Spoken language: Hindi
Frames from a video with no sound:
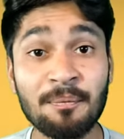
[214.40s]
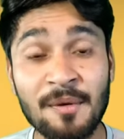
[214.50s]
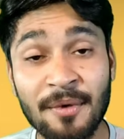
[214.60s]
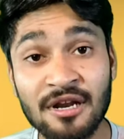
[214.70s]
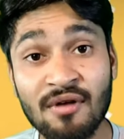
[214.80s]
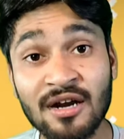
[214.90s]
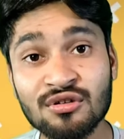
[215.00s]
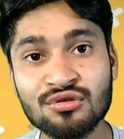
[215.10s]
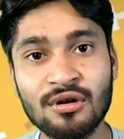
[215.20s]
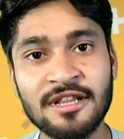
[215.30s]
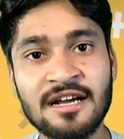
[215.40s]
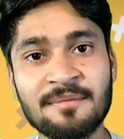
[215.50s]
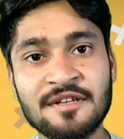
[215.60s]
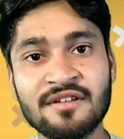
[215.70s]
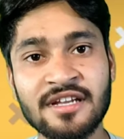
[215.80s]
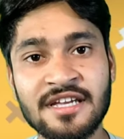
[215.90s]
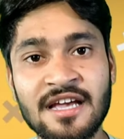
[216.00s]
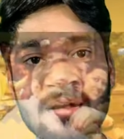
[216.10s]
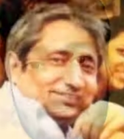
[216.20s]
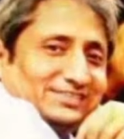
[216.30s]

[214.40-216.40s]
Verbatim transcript: अपने परिवार को छोड़ने का फैसला किया